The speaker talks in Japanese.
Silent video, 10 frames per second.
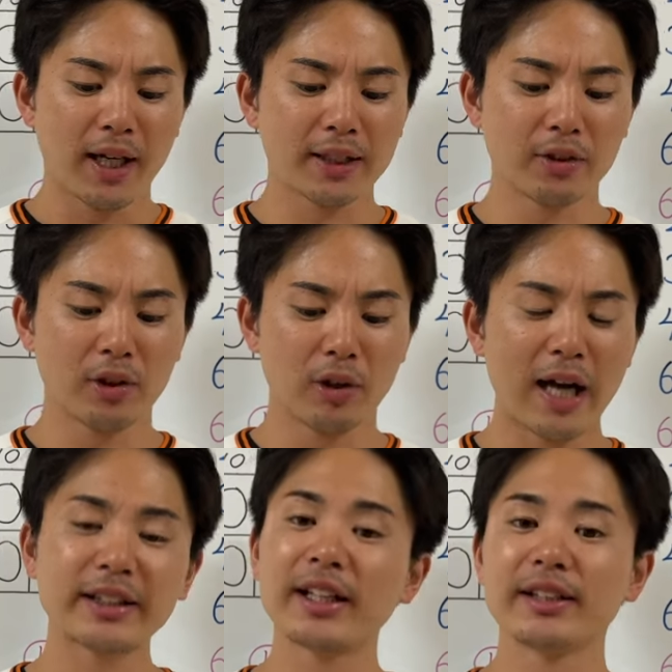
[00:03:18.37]
あの、
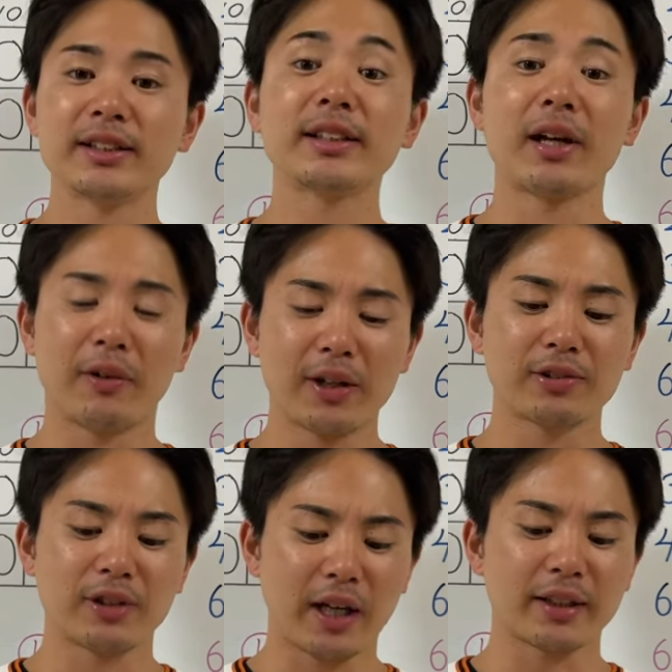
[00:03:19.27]
当たり自体は悪
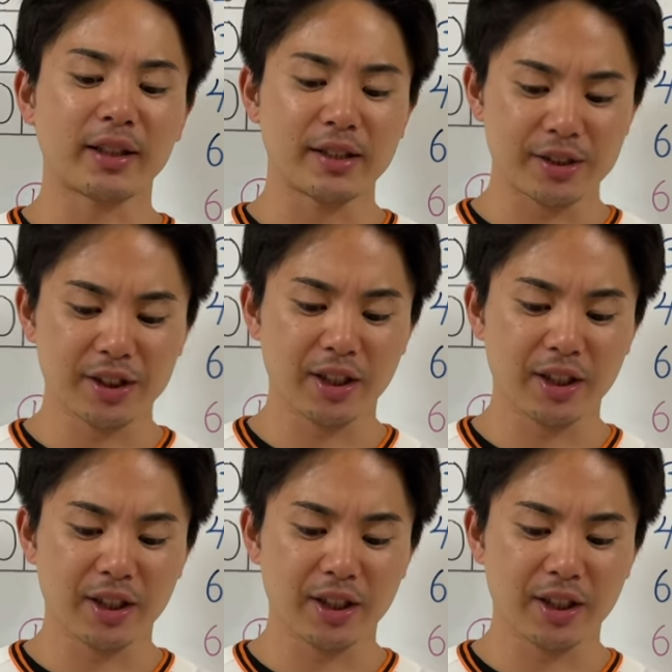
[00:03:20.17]
くなかったですし、